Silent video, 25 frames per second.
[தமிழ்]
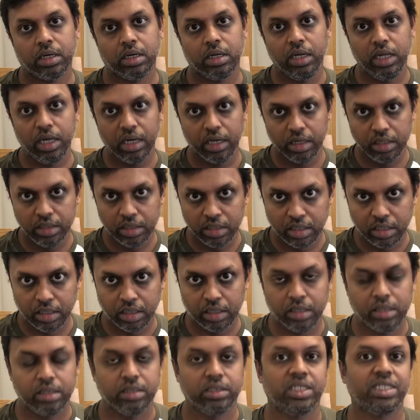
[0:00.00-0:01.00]
நீங்கள் இந்த
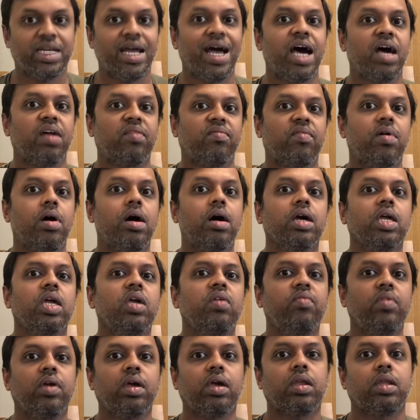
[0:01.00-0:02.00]
ஷேர் வாங்கி
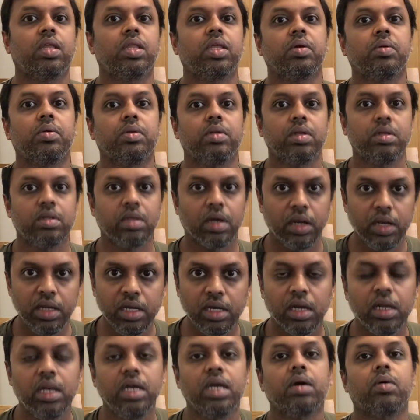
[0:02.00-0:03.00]
விற்கிறதுக்கு வந்துட்டு
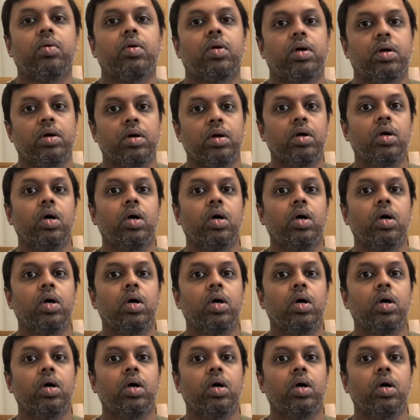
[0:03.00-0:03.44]
தனியாக நீங்கள் ஒரு